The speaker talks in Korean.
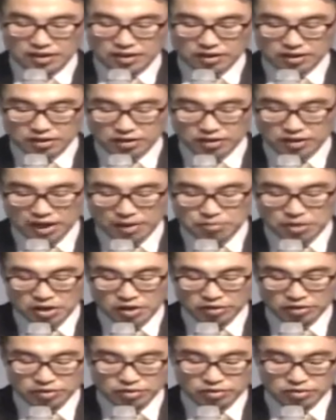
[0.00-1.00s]

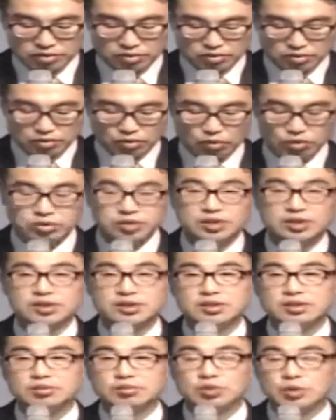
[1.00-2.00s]
그렇다면
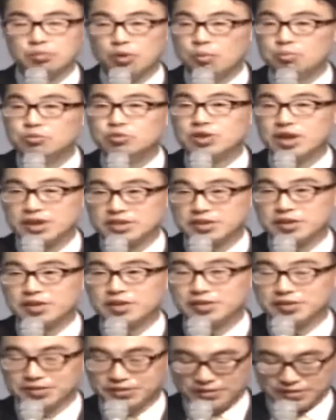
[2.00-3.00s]
오늘 우리
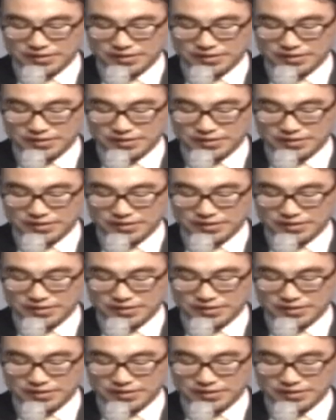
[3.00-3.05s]
본문에서